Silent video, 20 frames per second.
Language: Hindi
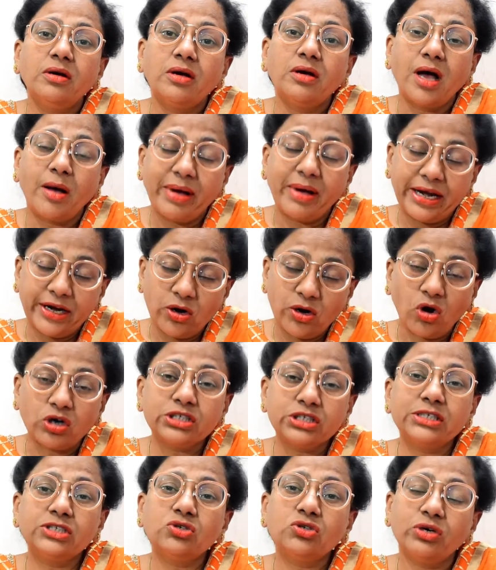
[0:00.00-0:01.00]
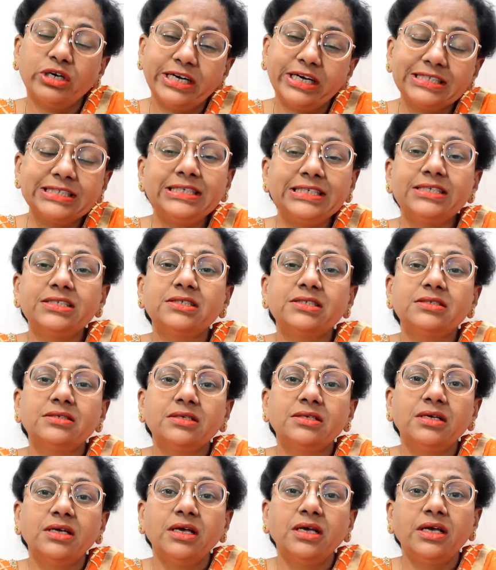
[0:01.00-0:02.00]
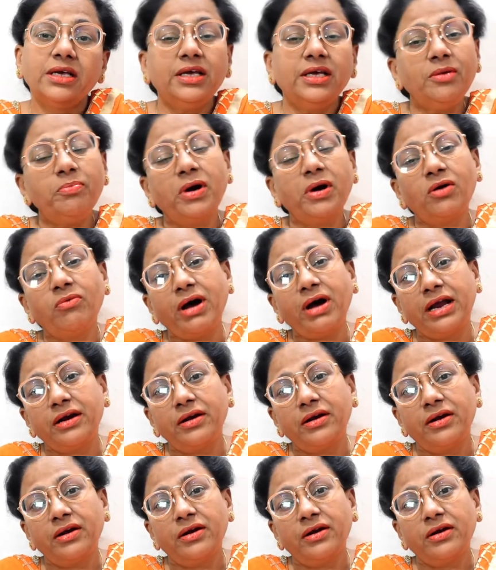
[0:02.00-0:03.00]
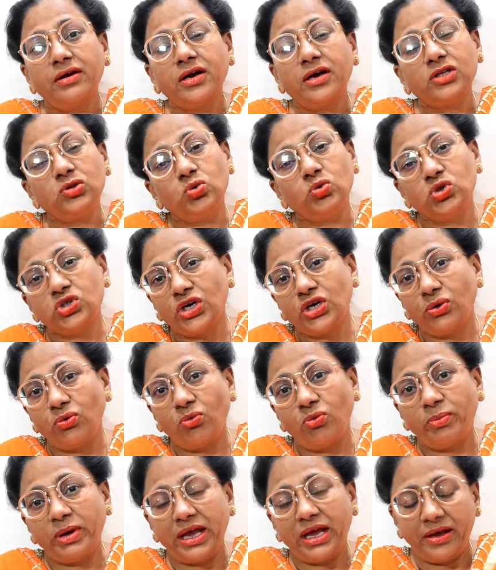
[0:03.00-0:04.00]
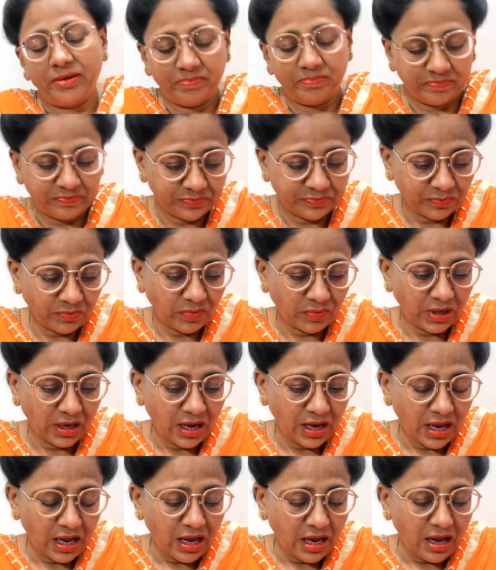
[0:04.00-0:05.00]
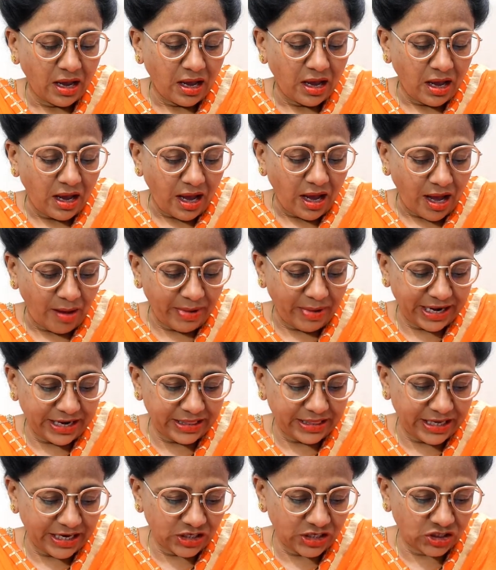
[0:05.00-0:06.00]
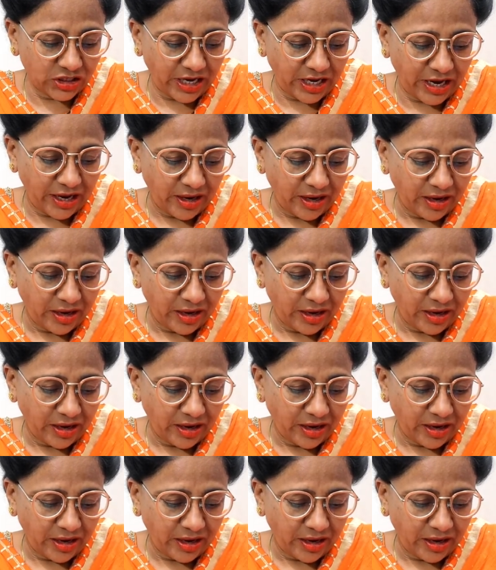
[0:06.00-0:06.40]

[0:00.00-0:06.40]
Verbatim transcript: हमारे डॉक्टर्स और नर्सेस ही भगवान का दूसरा रूप है हमारे देश के